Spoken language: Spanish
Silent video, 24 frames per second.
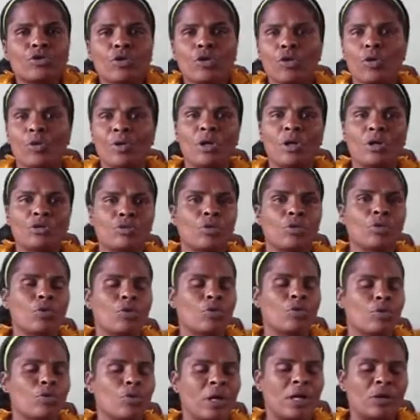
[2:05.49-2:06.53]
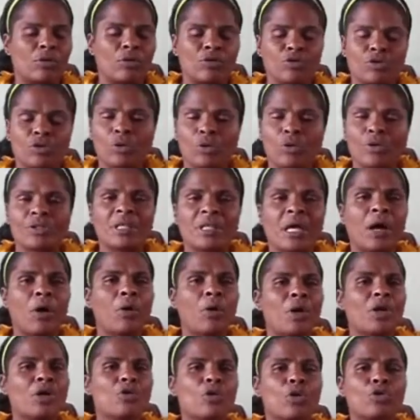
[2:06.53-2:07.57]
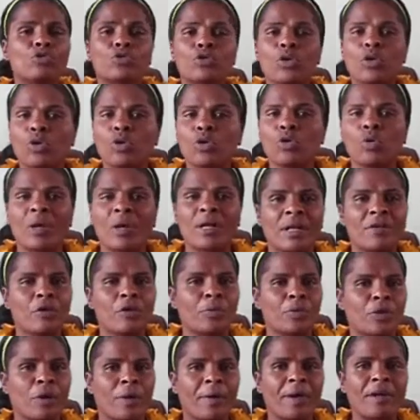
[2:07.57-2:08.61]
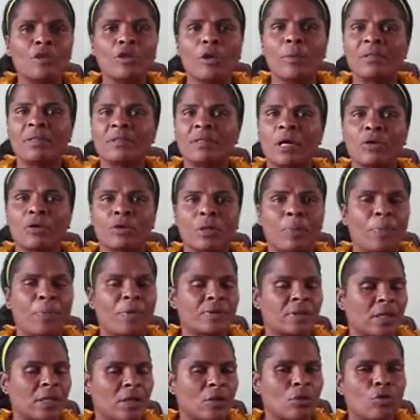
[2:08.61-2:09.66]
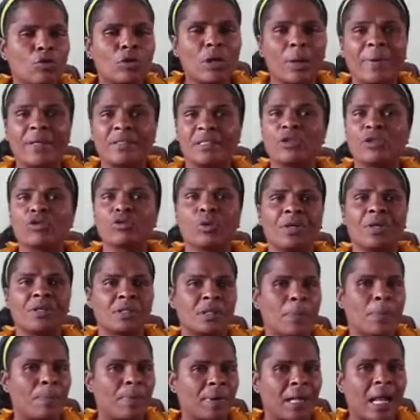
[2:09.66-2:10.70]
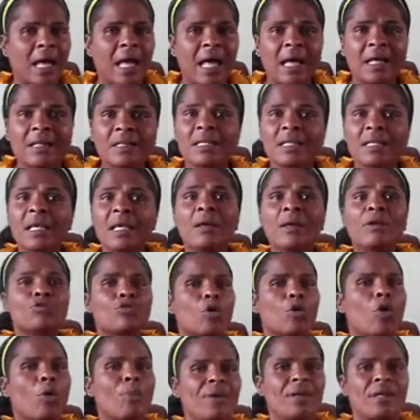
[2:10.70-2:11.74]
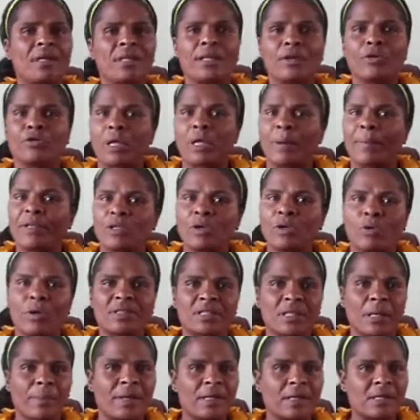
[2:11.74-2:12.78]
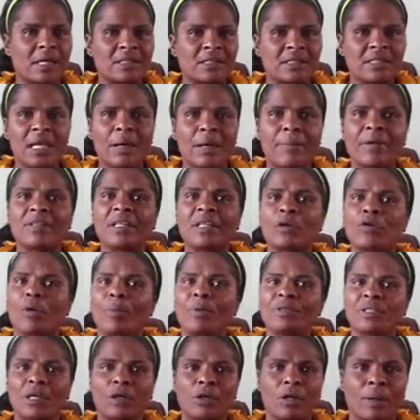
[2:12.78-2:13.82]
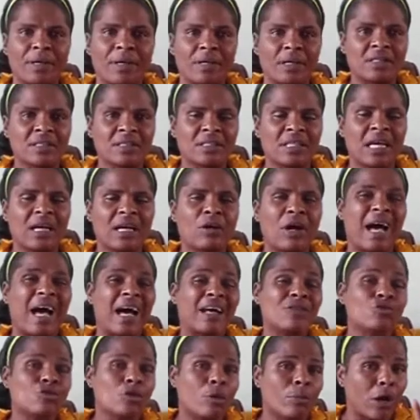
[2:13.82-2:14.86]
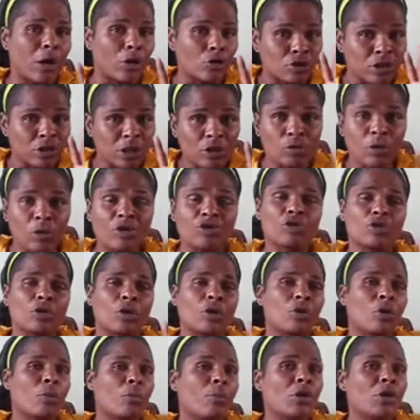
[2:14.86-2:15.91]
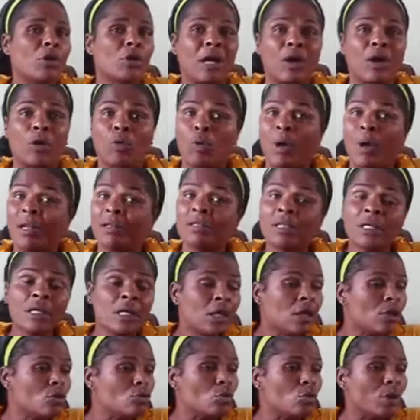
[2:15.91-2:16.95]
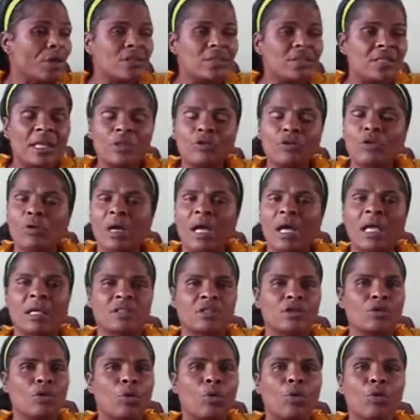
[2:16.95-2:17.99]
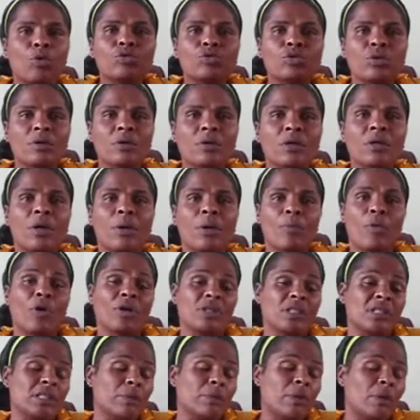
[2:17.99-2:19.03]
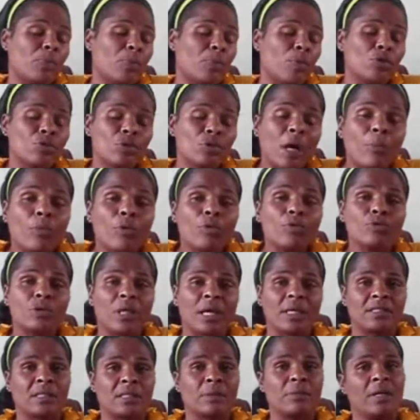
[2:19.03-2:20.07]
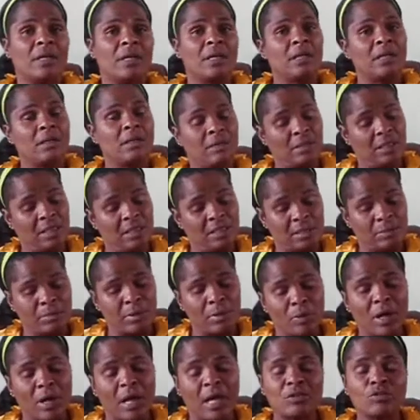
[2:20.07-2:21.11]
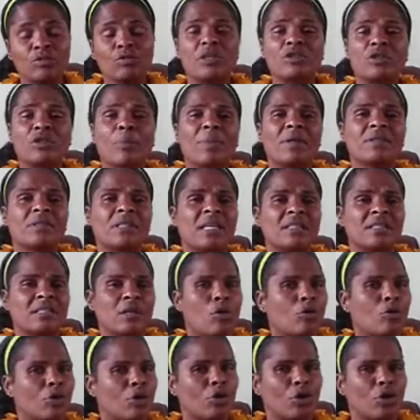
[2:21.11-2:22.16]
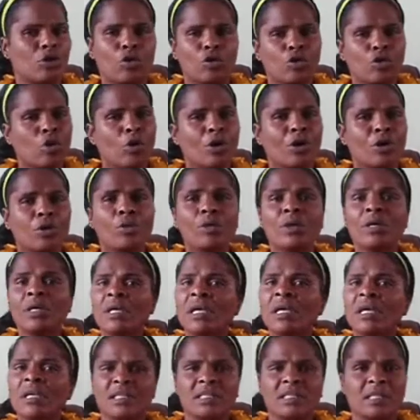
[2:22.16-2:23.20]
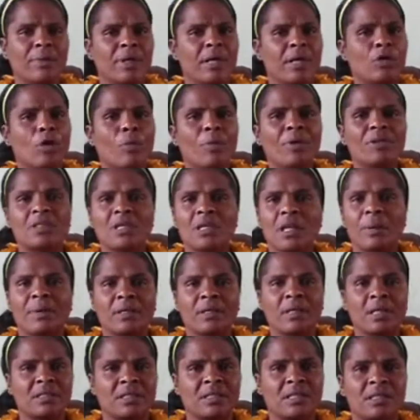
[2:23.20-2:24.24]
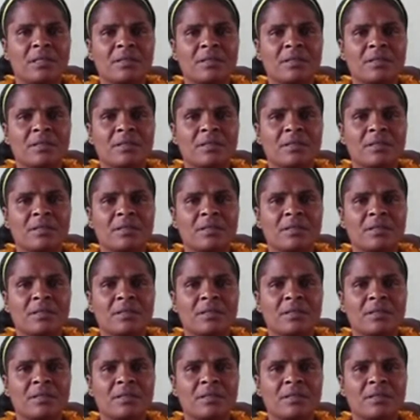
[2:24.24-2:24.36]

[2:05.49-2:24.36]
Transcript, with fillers: Yo he ido a todos los, al Consejo de Estado, he ido a todos los lugares yo por vez no me han dado respuesta ninguna, me siento desesperada todo mi dinero está metido en esa mercancía, me han descomisado la mercancía, han tomado cinco acciones conmigo, la cual no entiendo que haya sido justo, porque si se me pone una multa y se me y si me hace una advertencia, yo creo que no es lógico que se me descomience la mercancía.